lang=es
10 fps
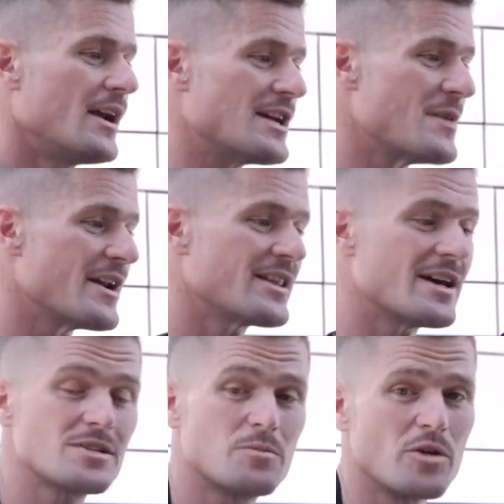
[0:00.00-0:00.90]
Las
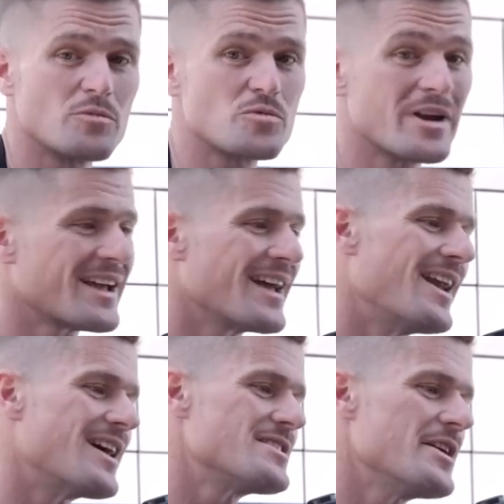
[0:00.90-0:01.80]
manetas podemos ver que
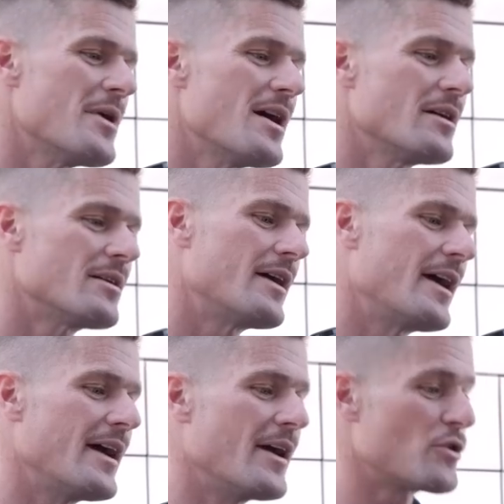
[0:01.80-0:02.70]
las lleva
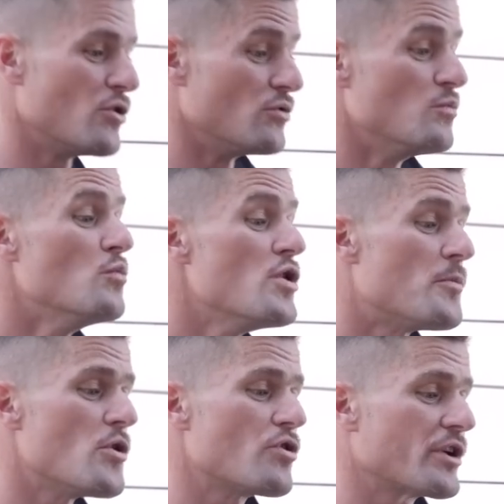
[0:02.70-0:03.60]
eh, con muy
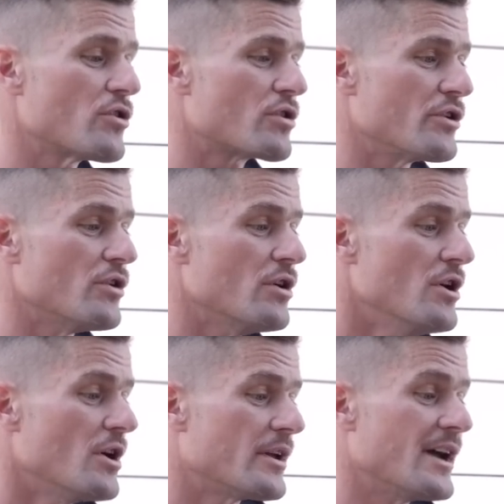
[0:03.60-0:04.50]
poco recorrido,
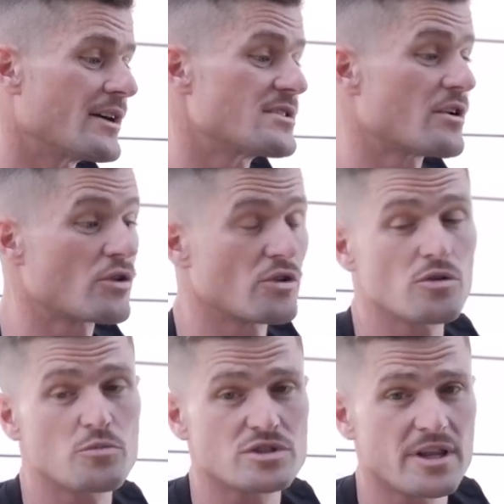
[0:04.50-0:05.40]
ya que este
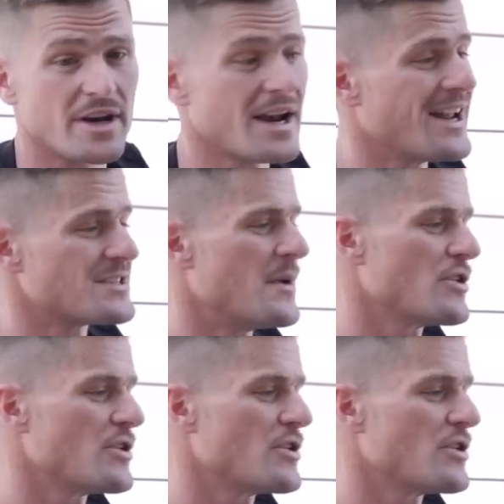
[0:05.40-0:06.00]
corredor pues, tendrá las